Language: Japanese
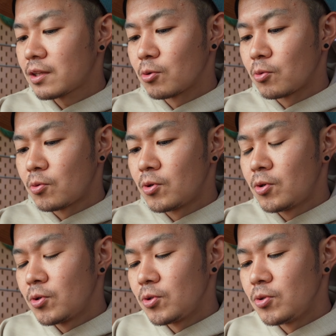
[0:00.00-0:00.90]
と
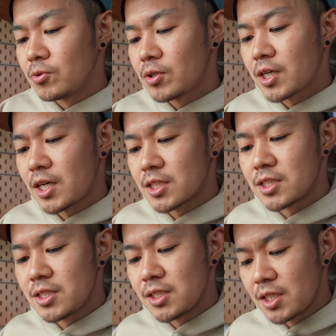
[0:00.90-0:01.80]
いう感
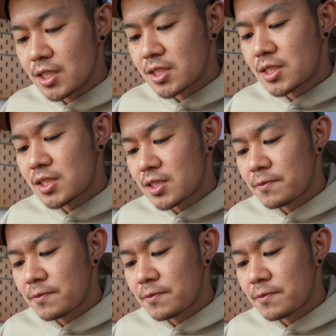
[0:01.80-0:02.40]
じです。